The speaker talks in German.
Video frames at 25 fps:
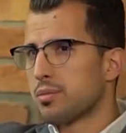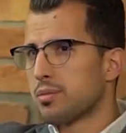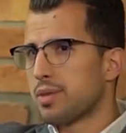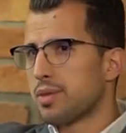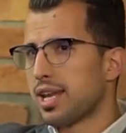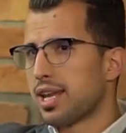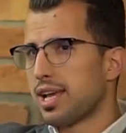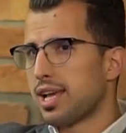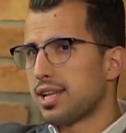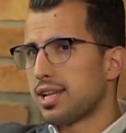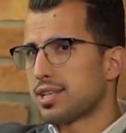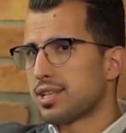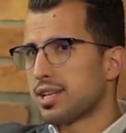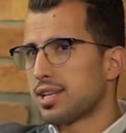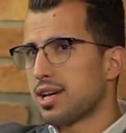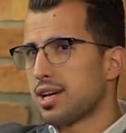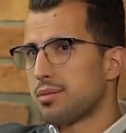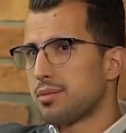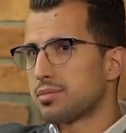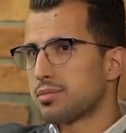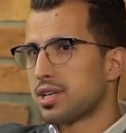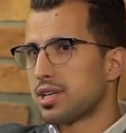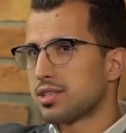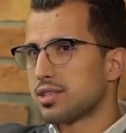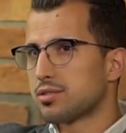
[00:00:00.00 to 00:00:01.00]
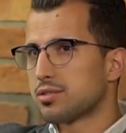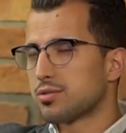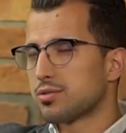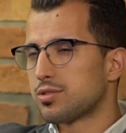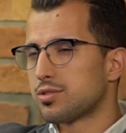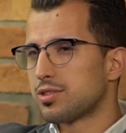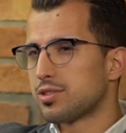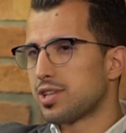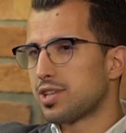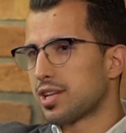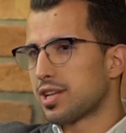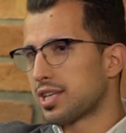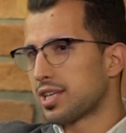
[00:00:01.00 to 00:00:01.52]
meine Eltern haben dann
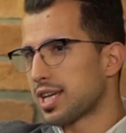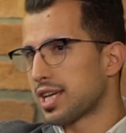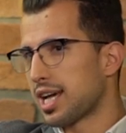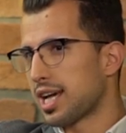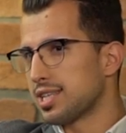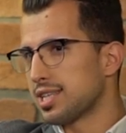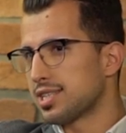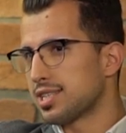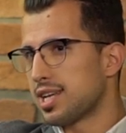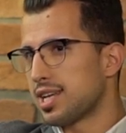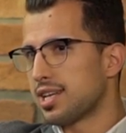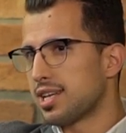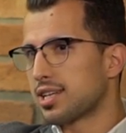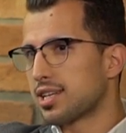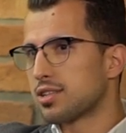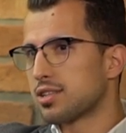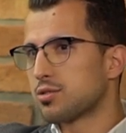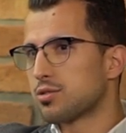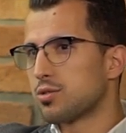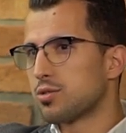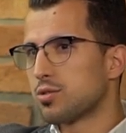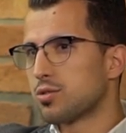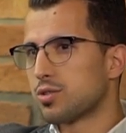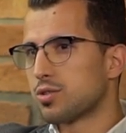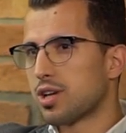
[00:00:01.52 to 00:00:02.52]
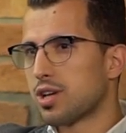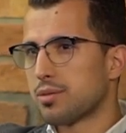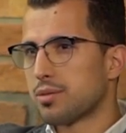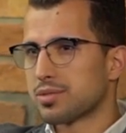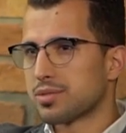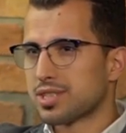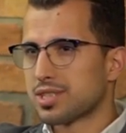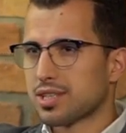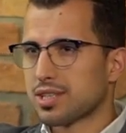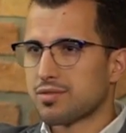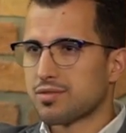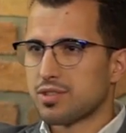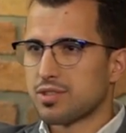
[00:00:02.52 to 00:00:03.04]
sozusagen die Reißleine gezogen und haben
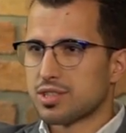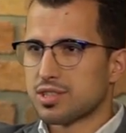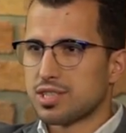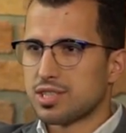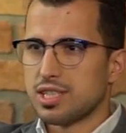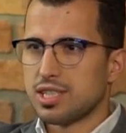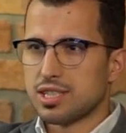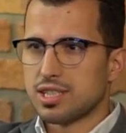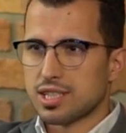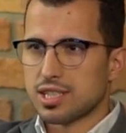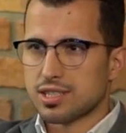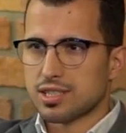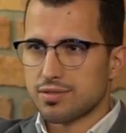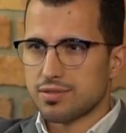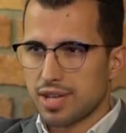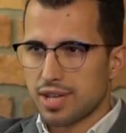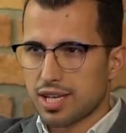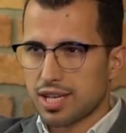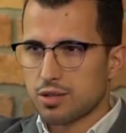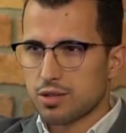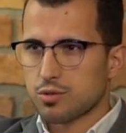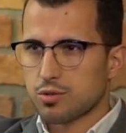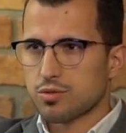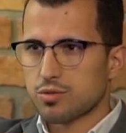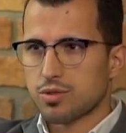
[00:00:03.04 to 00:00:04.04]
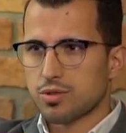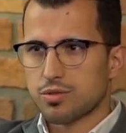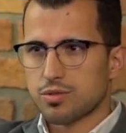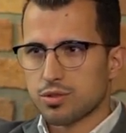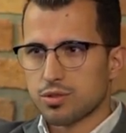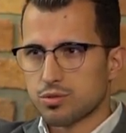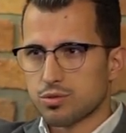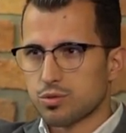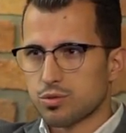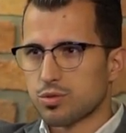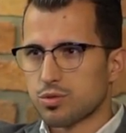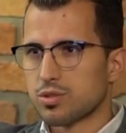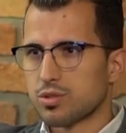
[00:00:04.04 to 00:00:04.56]
gesagt, wir ziehen jetzt weg und wir
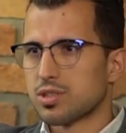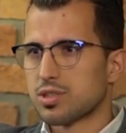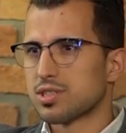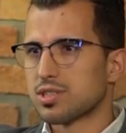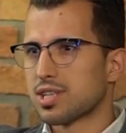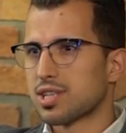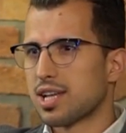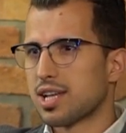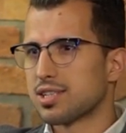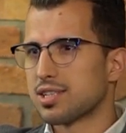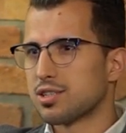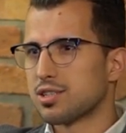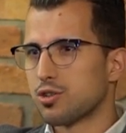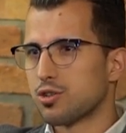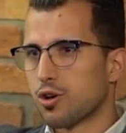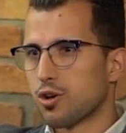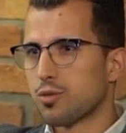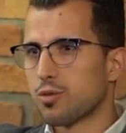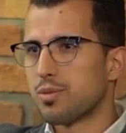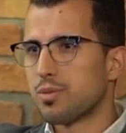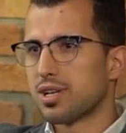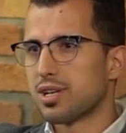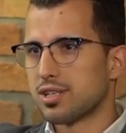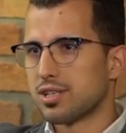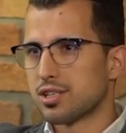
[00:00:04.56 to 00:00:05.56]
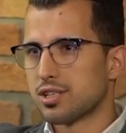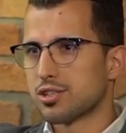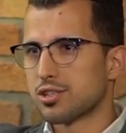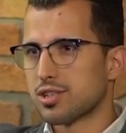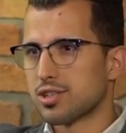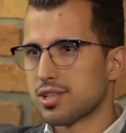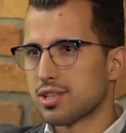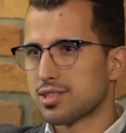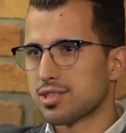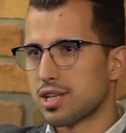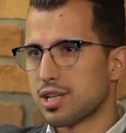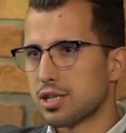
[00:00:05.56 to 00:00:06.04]
versuchen das Ganze nochmal in der Stadt